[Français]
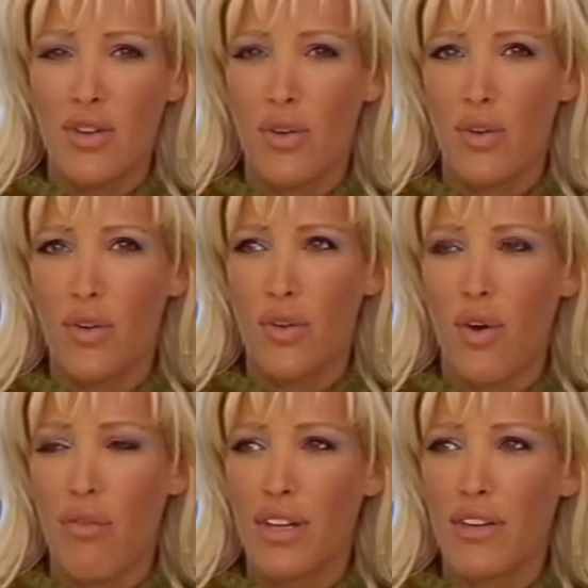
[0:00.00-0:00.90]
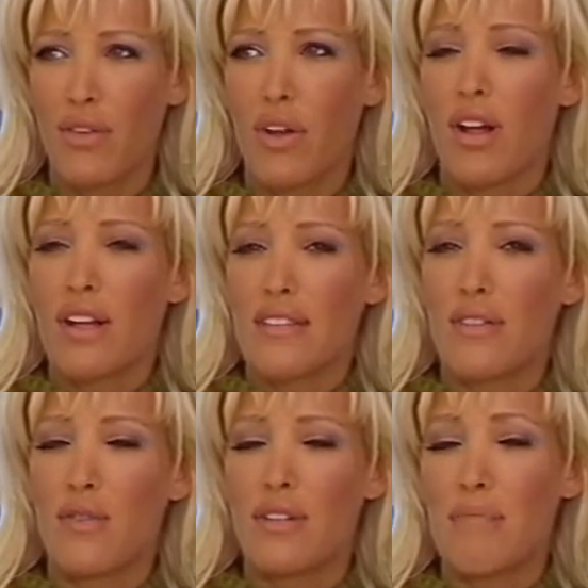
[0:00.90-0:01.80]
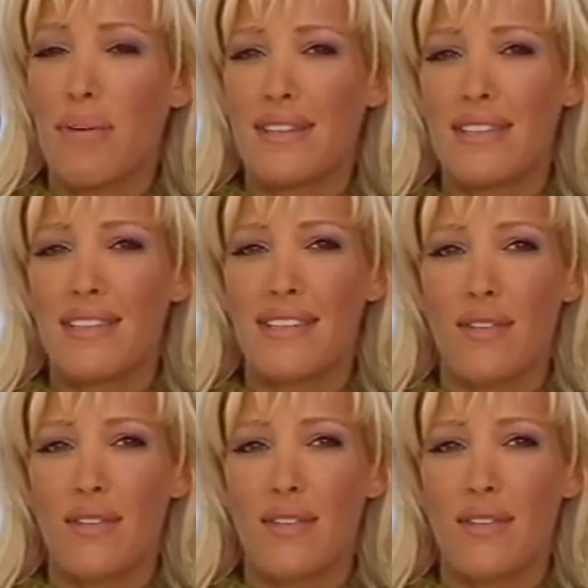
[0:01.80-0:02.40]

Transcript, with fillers: gens, en fait, c'est pas,